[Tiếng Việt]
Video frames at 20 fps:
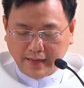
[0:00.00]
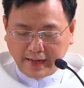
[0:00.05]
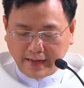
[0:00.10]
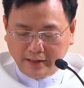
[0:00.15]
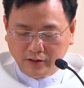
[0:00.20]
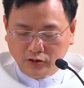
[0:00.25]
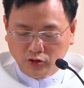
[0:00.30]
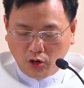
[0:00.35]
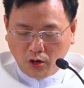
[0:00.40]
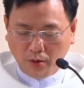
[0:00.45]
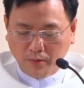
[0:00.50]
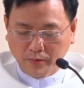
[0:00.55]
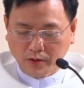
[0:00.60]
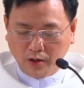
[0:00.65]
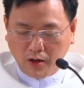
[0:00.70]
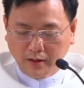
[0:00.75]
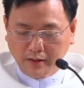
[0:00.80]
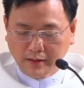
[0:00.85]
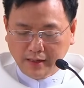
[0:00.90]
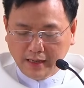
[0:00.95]
kẻ trộm
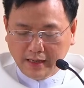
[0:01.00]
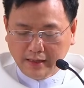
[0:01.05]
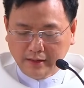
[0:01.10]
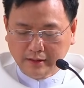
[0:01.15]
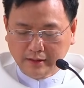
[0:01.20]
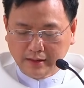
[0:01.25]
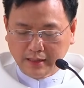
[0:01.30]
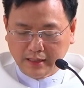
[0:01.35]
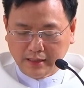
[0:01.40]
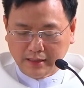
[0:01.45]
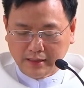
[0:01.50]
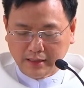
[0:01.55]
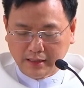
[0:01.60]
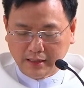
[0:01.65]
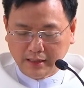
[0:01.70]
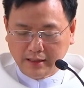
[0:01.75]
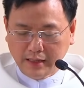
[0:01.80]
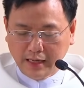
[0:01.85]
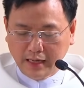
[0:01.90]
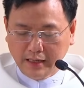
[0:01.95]
có đến thì
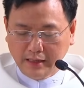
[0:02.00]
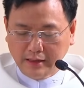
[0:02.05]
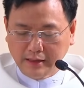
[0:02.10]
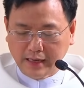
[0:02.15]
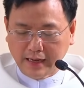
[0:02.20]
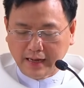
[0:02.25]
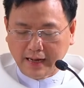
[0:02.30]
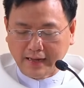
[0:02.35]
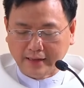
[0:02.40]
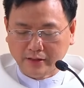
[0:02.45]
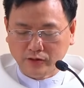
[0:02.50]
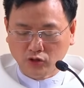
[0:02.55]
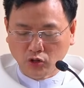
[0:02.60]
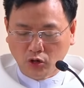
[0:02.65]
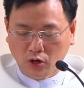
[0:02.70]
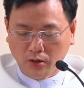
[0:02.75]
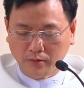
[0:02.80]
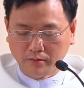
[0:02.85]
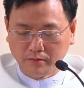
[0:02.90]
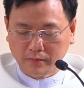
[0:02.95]
chỉ đến để ăn
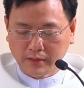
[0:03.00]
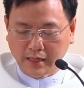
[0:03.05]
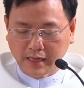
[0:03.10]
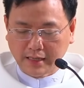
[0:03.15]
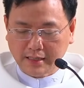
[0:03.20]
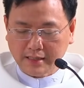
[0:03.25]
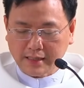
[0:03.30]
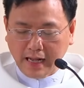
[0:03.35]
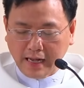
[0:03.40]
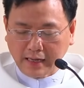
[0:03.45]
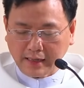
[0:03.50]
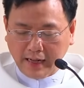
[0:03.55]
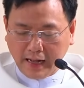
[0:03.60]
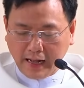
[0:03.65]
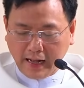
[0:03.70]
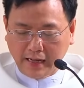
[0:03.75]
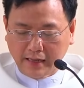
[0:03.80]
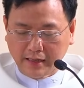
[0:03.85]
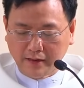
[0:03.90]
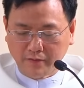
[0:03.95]
trộm để sát
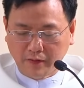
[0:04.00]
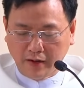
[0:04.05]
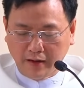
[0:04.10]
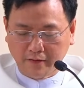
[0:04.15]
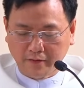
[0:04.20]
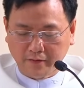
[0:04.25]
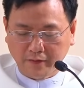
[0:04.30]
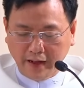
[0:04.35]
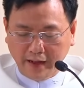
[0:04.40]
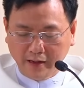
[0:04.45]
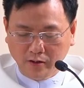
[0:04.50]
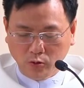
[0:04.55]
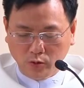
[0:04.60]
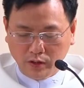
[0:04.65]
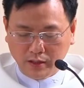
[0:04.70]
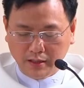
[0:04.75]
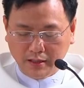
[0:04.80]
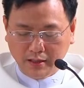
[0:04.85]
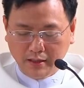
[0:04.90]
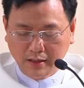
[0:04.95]
hại và phá
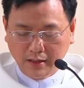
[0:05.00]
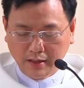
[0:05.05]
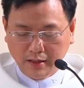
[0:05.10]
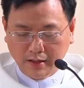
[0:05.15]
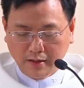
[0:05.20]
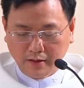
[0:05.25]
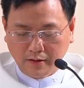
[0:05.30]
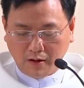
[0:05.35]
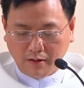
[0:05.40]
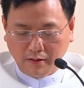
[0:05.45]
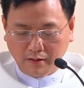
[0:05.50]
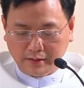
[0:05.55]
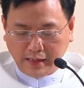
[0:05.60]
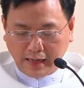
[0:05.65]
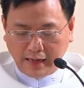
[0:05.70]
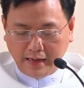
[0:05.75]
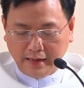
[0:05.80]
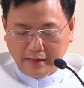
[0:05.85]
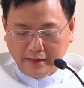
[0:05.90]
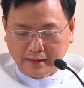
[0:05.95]
hủy còn
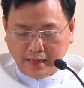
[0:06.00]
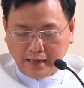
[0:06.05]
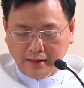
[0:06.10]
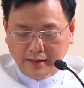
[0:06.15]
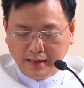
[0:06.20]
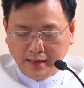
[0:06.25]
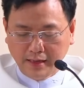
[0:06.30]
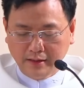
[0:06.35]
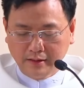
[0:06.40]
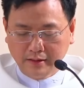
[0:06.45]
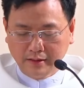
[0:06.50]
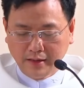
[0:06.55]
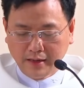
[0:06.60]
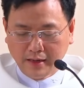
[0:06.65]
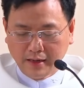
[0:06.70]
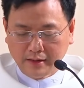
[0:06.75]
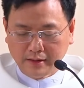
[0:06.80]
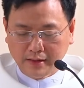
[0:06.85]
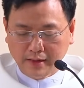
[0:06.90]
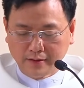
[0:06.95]
ta ta đến
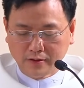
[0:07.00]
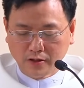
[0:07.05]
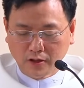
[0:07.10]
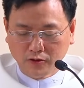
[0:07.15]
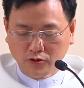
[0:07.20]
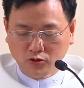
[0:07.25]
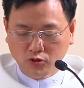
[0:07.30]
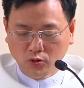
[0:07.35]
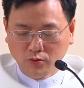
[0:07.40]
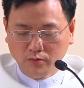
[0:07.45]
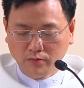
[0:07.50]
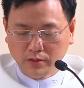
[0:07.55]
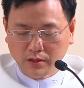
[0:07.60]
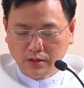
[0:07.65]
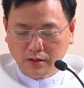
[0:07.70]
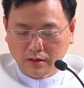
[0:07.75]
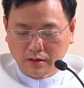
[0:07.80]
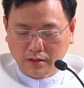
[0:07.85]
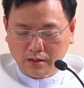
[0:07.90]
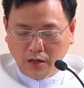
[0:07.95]
để cho chúng
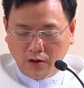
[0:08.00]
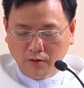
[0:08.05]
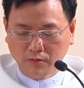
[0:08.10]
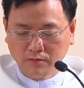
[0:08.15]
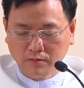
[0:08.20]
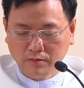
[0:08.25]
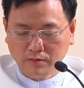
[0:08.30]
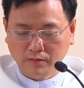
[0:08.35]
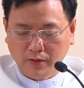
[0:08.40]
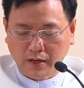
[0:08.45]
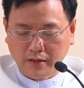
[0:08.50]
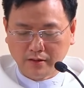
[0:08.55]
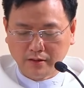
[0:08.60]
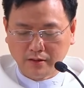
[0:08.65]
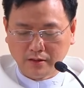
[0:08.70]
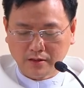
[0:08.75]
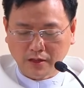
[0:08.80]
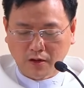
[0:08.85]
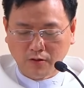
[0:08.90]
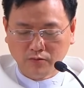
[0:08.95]
được sống và
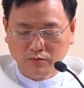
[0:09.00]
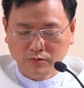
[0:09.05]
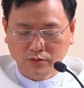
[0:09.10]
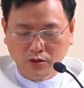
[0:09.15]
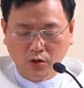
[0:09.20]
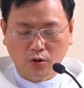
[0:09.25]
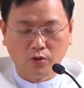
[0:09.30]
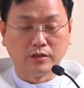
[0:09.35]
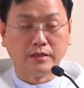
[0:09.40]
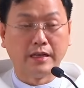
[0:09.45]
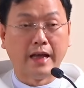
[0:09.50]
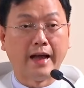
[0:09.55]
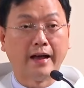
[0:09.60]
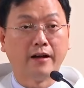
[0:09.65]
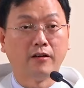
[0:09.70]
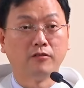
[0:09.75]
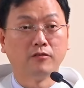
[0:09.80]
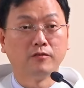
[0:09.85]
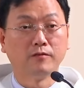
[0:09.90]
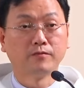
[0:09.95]
được sống dồi
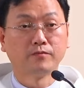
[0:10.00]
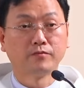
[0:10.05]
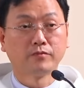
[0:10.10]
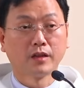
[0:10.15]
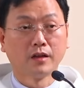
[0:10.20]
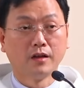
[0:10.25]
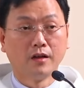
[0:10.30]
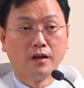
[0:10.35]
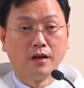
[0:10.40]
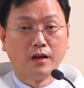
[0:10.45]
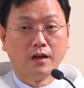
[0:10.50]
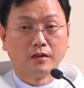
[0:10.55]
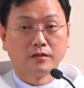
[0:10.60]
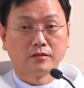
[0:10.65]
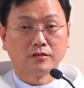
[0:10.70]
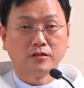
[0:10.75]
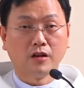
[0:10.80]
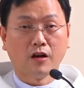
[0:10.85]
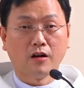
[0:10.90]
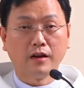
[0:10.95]
dào
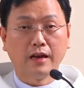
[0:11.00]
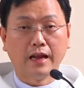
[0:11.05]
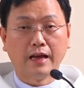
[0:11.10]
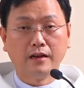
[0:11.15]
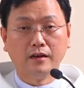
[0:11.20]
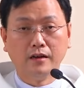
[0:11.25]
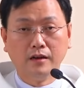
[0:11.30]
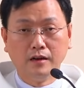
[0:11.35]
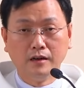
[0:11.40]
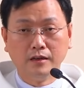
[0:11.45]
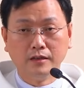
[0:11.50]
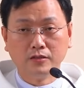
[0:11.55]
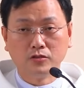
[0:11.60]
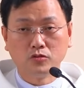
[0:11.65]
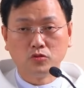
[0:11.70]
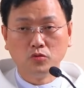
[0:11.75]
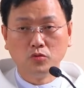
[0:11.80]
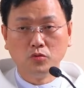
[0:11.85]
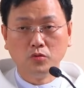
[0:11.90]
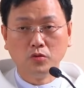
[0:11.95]
đó là lời
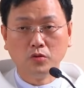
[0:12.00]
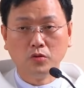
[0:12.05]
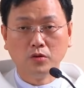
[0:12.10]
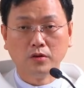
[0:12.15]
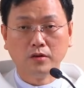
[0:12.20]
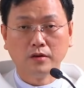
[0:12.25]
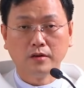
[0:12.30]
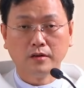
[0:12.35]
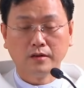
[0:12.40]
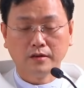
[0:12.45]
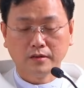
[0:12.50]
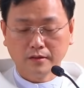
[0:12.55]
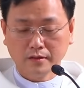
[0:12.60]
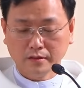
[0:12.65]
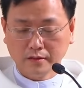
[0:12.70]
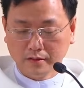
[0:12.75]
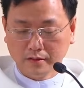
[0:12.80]
chúa